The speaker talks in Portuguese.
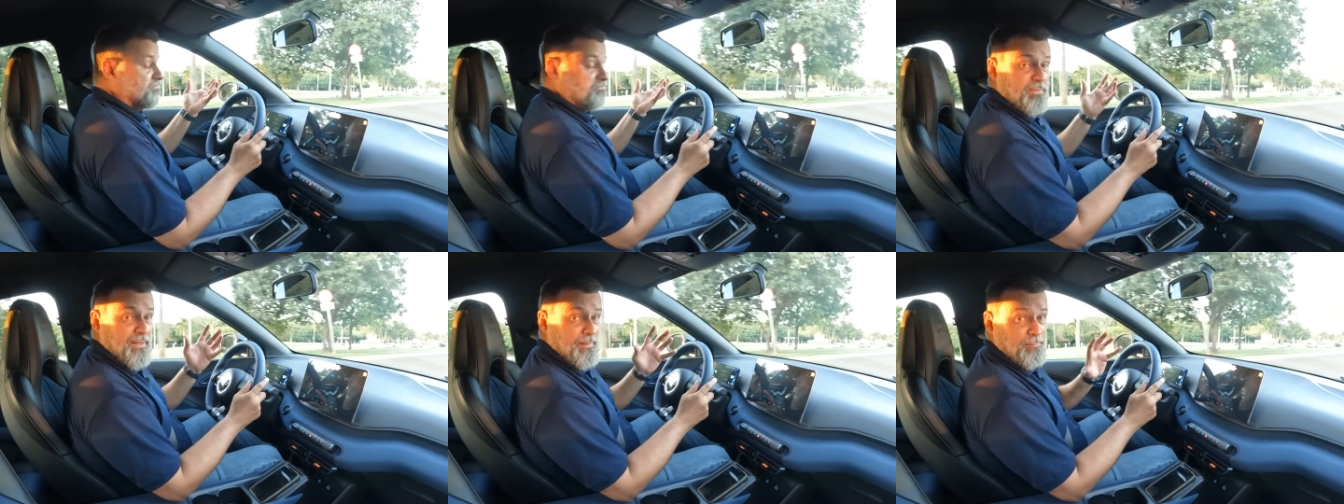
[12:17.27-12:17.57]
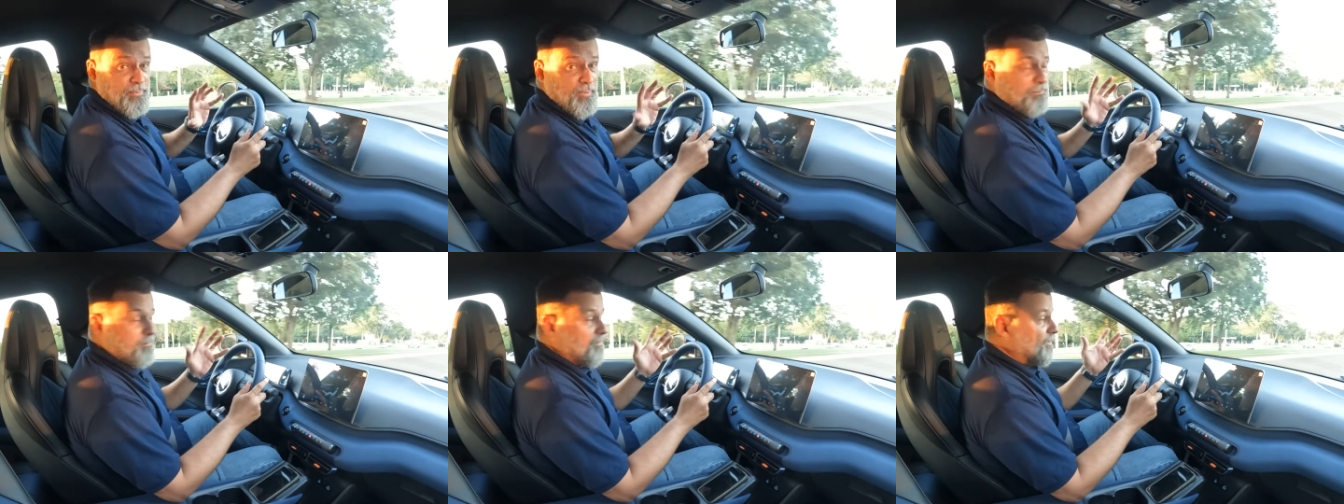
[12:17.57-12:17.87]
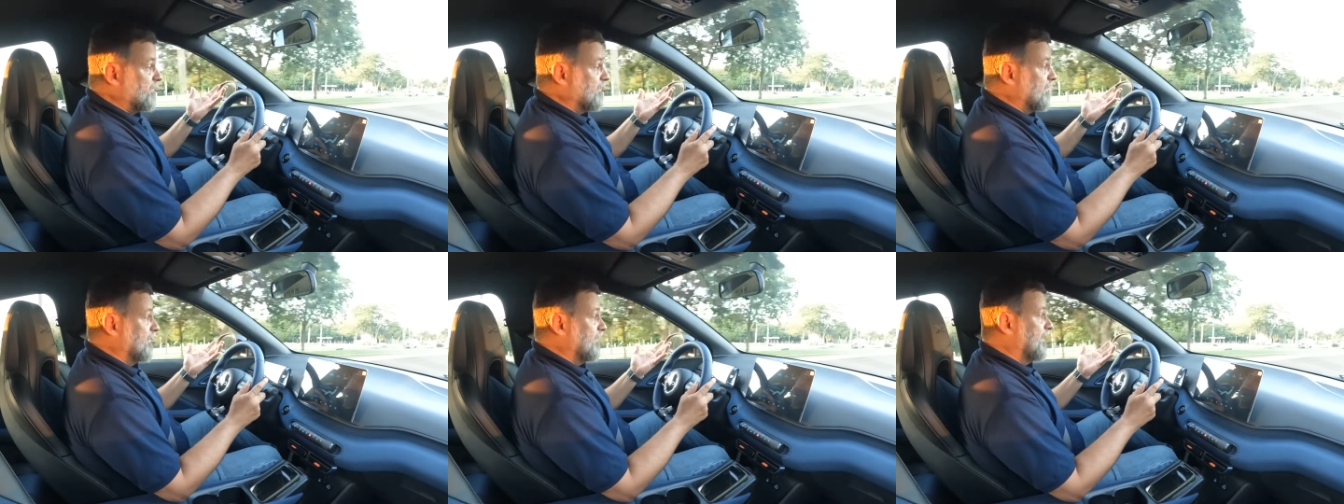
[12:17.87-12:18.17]
A
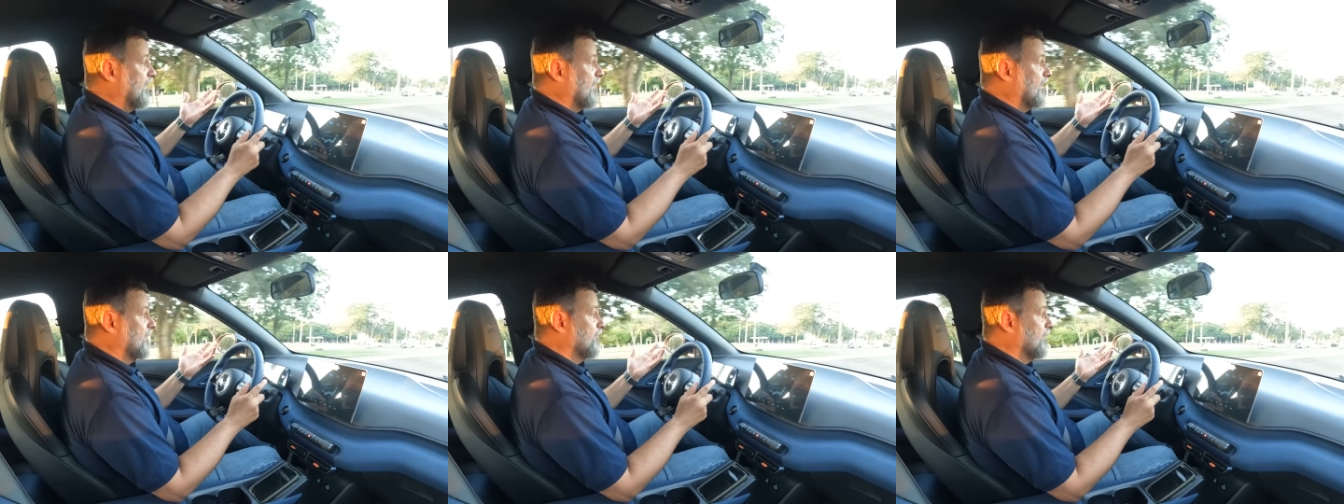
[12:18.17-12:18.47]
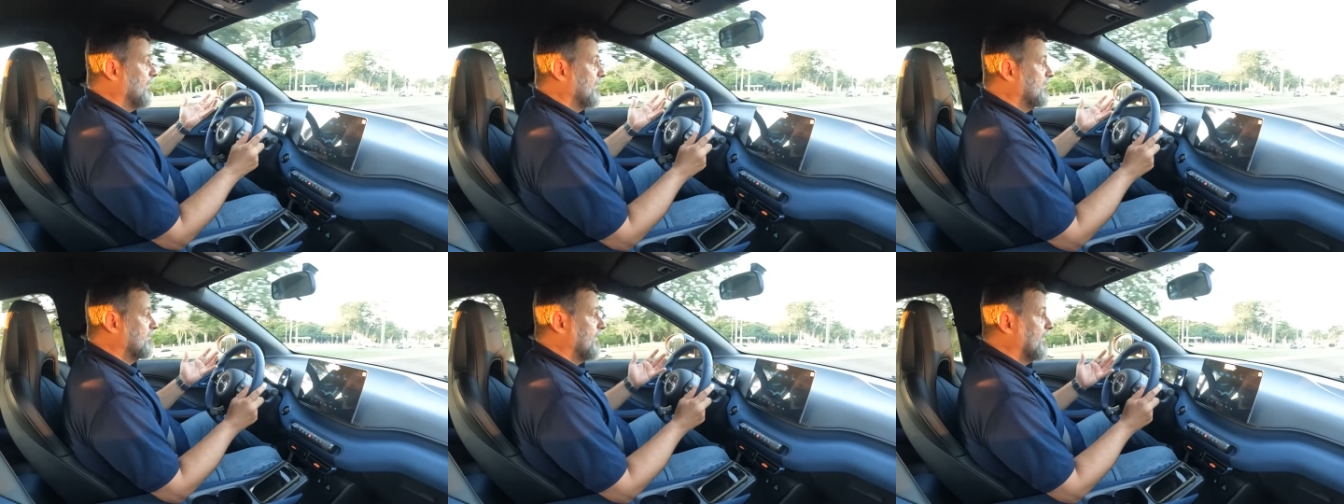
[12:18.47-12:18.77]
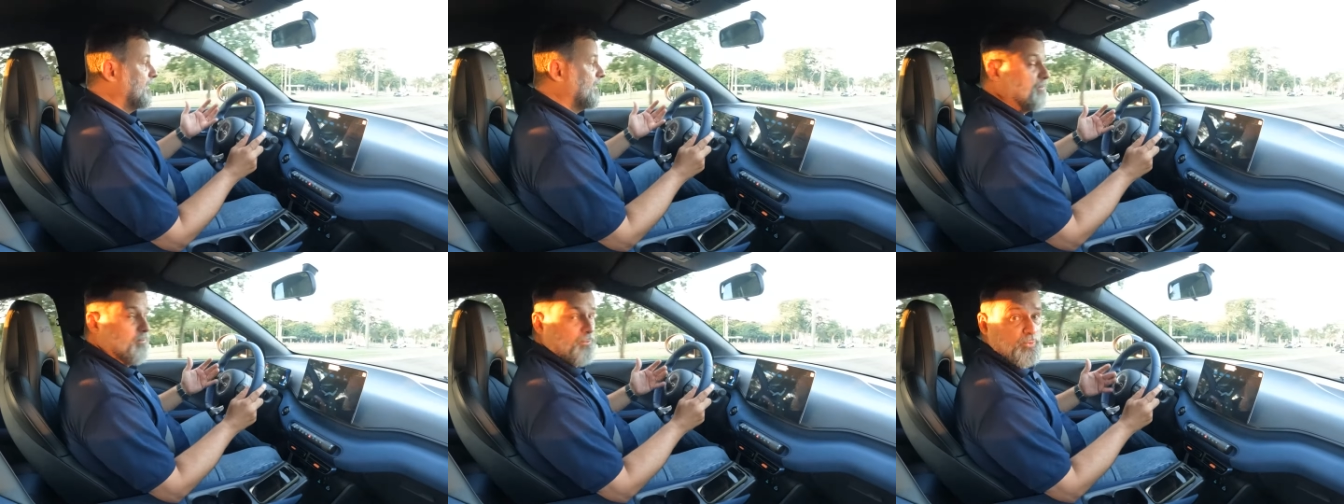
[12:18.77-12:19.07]
proposta dele não é ser
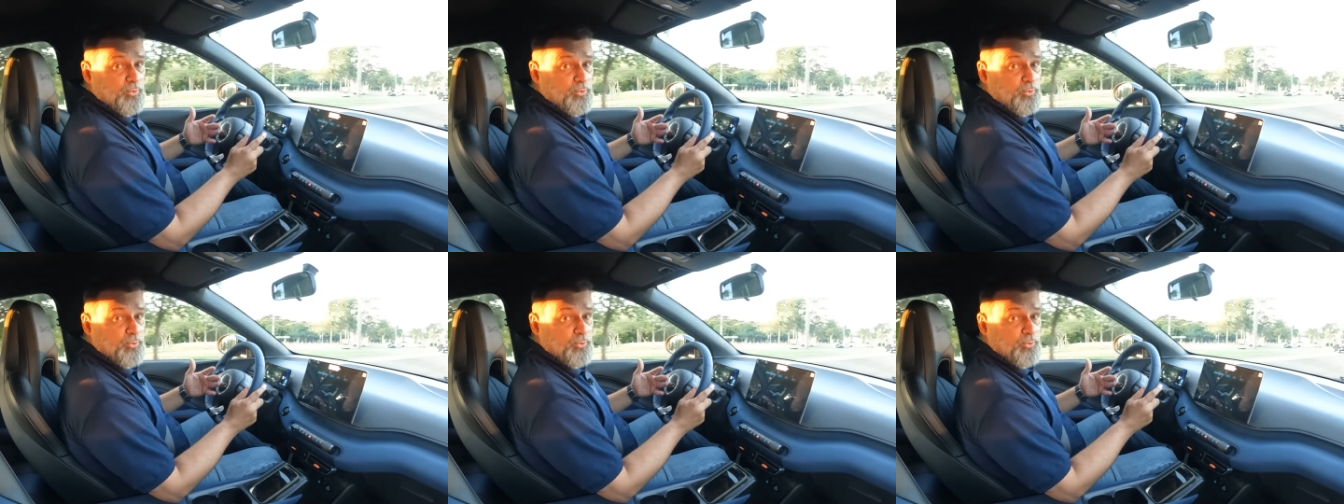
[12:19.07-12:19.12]
nenhum